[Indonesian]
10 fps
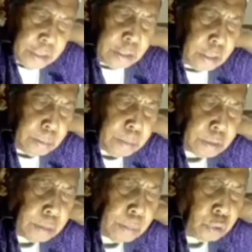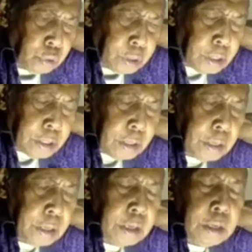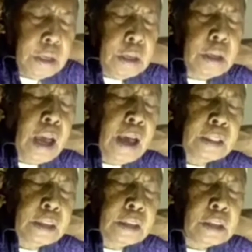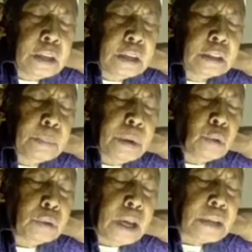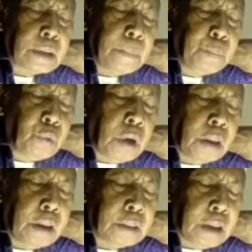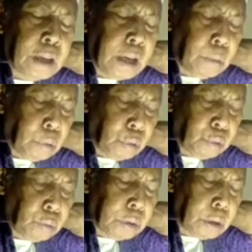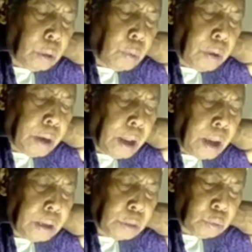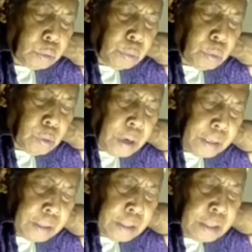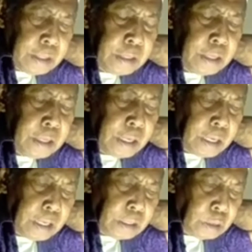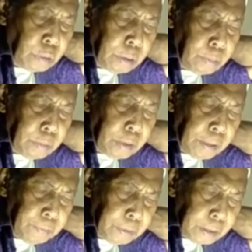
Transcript: Dia masih maksud keli. Aden ah, keli. Tapi kun tak sampung ke Allah dan wa Rasul. Elwar nangis kontrolan. kini kan nangis orang munafik.